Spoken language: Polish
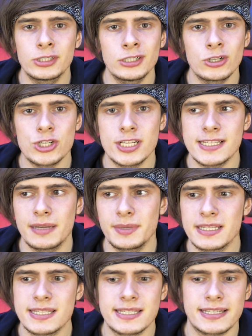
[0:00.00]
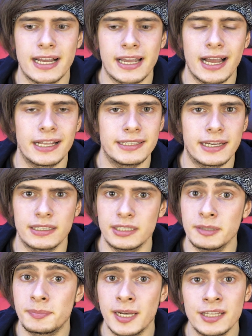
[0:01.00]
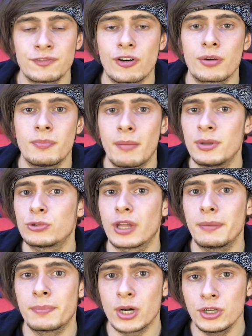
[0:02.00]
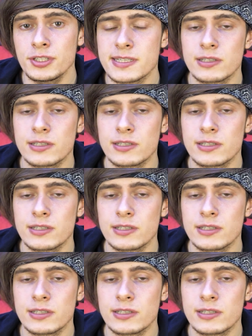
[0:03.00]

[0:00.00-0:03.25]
tylko że zamiast skakania i platform mamy tutaj tutaj broń,